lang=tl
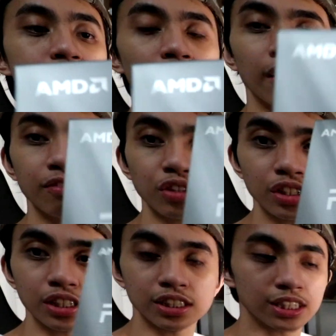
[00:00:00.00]
5
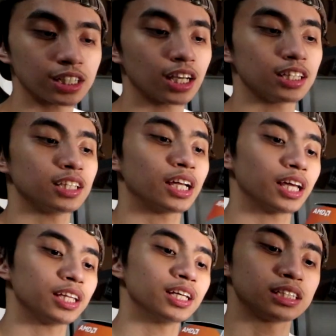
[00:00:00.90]

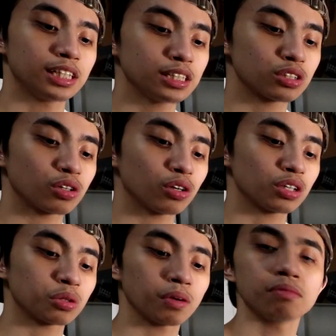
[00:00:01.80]
3600
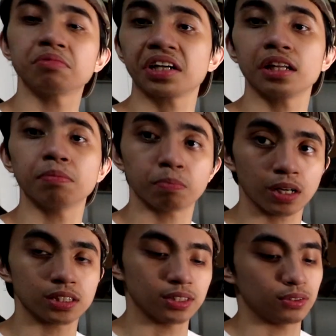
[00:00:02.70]
6-core 12-thread
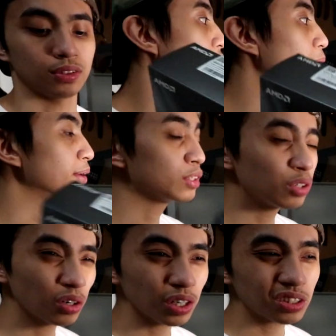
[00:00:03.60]
processor. Um,
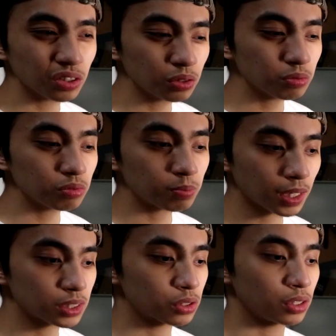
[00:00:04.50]
ito, ito yung
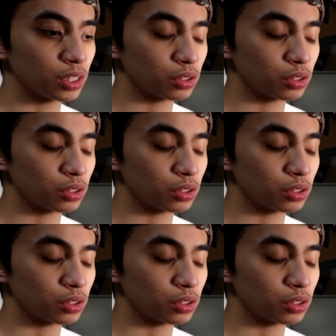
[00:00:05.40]
processor na